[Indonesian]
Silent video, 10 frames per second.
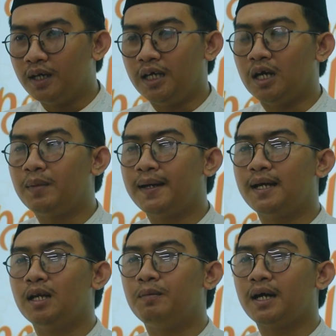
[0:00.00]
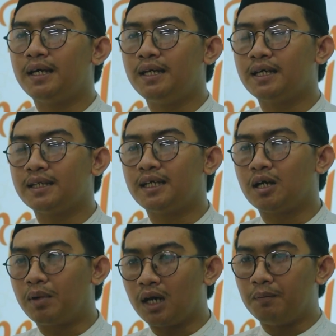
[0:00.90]
Yang mana lemak ini
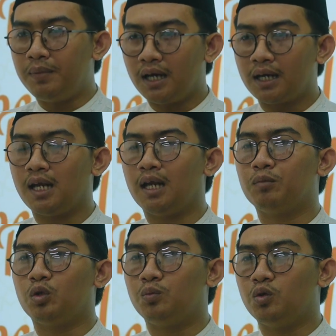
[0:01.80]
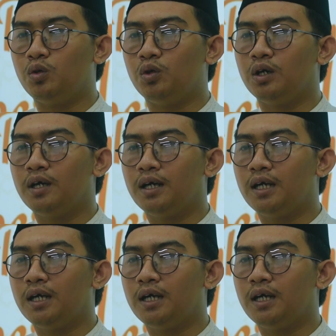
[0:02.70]
ketika berlebihan dalam tubuh